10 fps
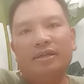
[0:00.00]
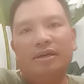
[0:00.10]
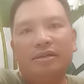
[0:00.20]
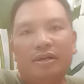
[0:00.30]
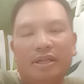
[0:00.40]

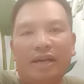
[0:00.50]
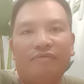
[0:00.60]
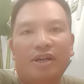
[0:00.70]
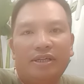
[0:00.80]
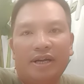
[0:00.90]
những, những, những cái
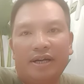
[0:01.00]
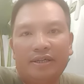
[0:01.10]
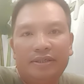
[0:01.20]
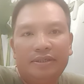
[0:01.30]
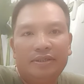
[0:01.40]
thành phần như này
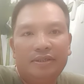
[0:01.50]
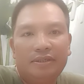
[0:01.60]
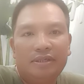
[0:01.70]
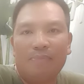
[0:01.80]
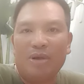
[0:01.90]

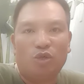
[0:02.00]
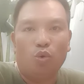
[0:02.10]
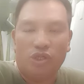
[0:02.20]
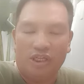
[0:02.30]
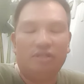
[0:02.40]
đặc biệt
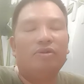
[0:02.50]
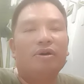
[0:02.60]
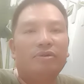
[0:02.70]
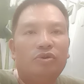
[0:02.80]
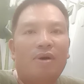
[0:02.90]
chủ trì
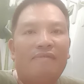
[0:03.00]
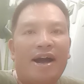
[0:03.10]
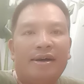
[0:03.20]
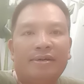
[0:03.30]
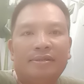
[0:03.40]
chùa chùa ba
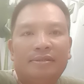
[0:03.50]
vàng